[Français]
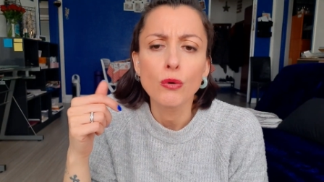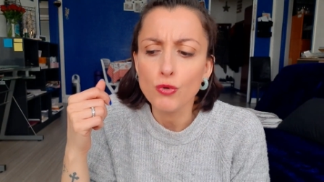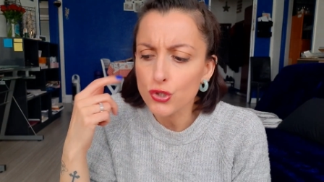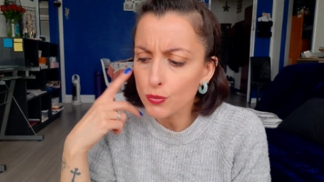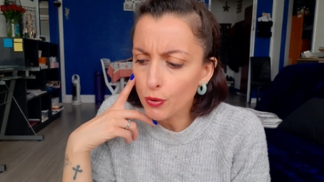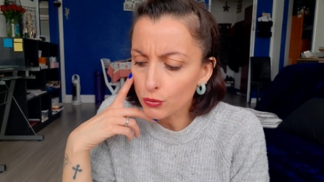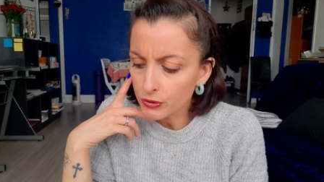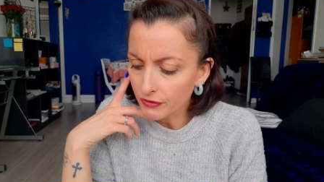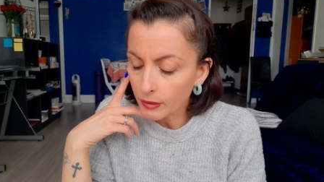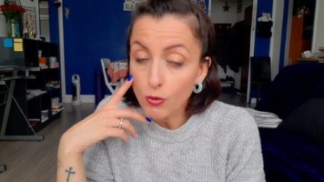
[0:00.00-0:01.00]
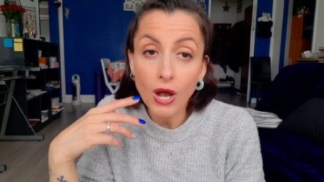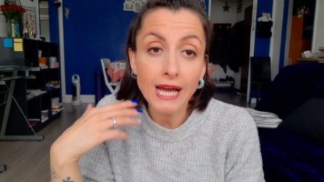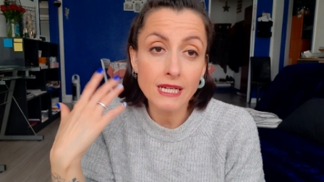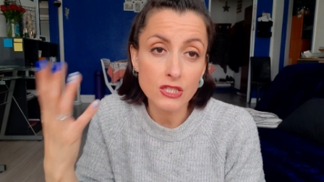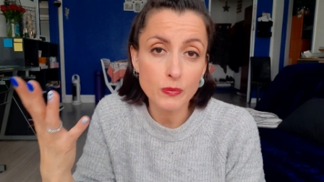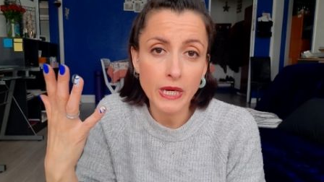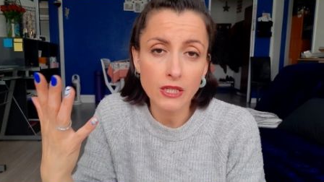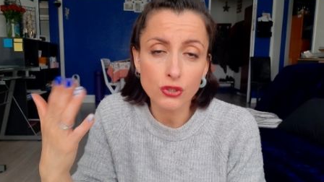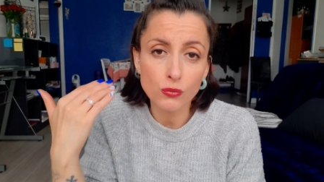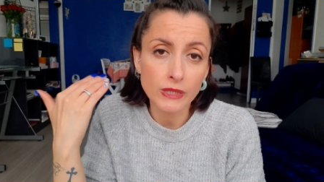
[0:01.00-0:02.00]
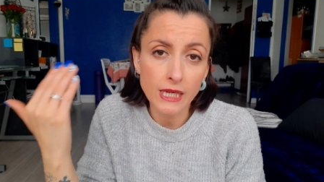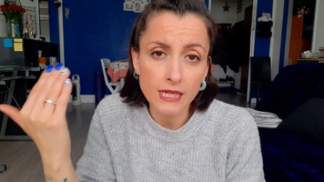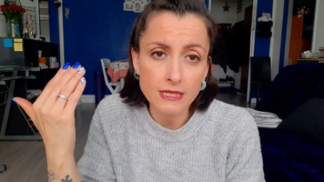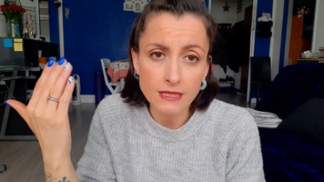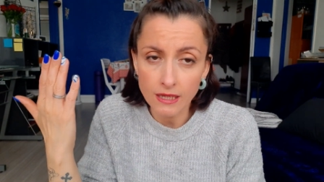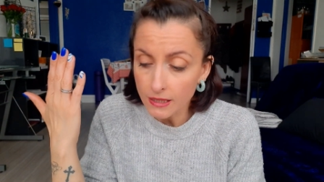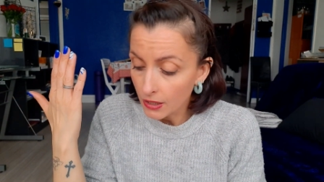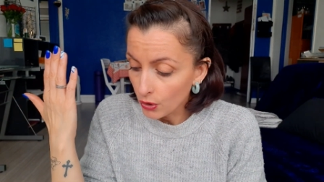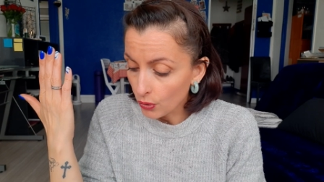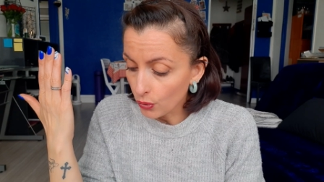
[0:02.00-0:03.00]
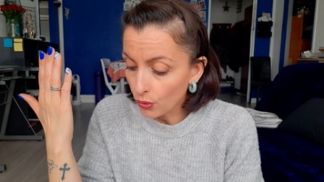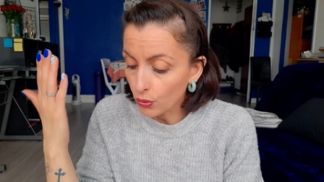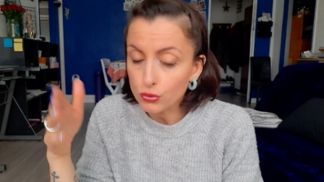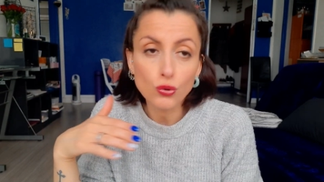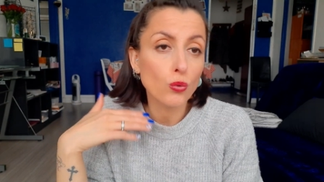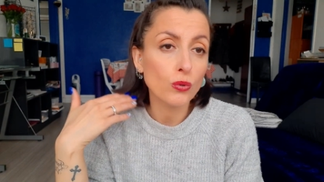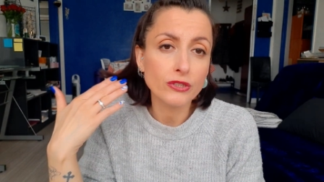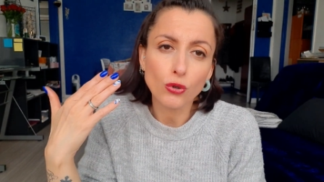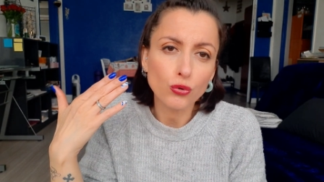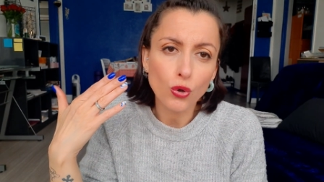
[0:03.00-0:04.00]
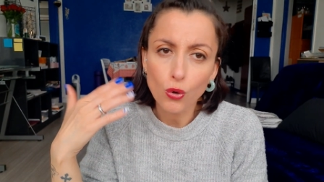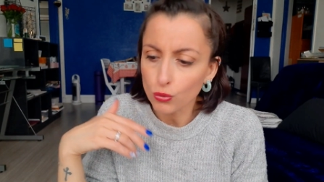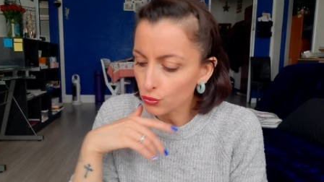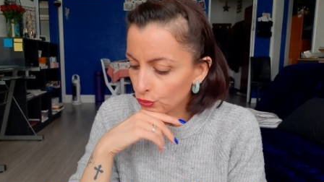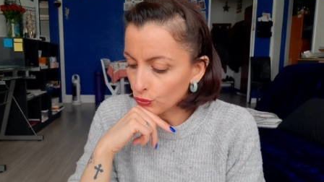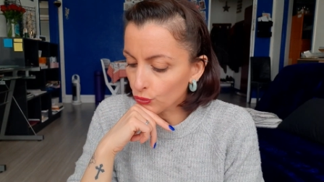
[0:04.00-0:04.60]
Moi, je produis vraiment à l'inspiration et à l'instinct, euh, selon les tendances.